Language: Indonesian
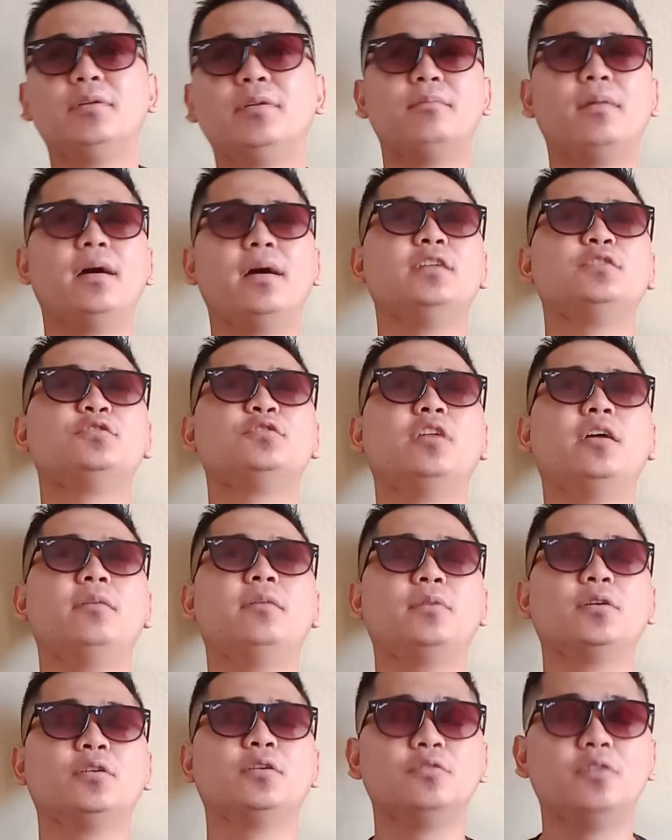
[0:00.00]
bermain
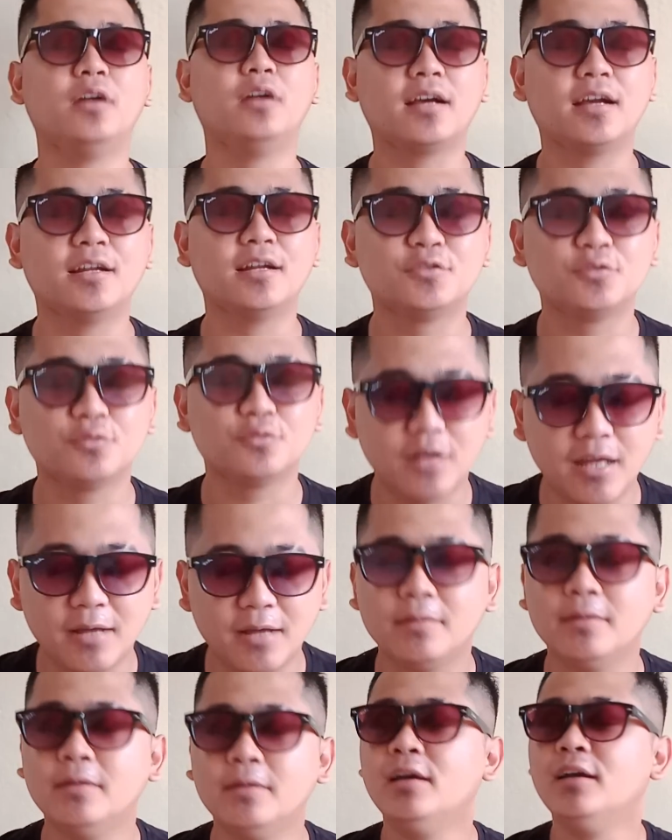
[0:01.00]
sulap menggunakan
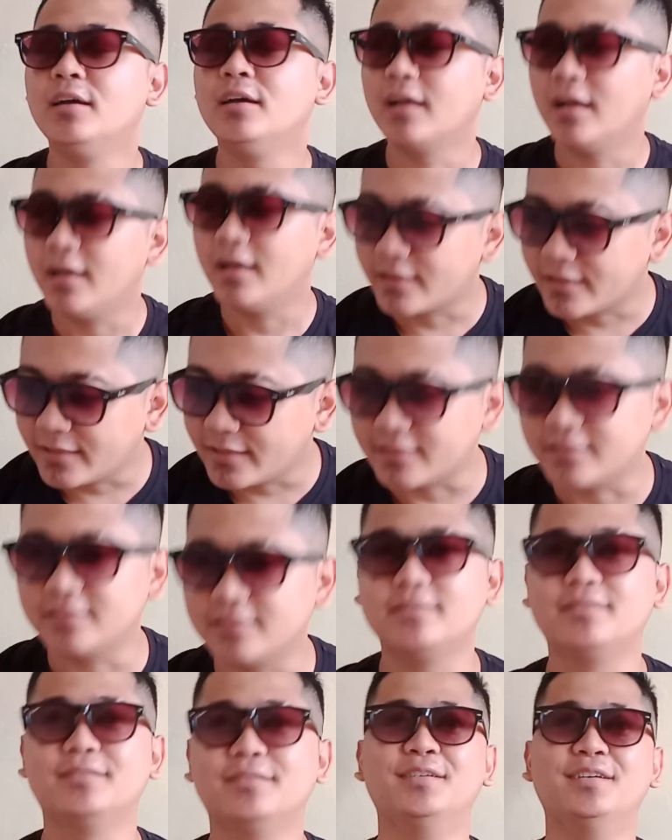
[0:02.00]
sulap karet.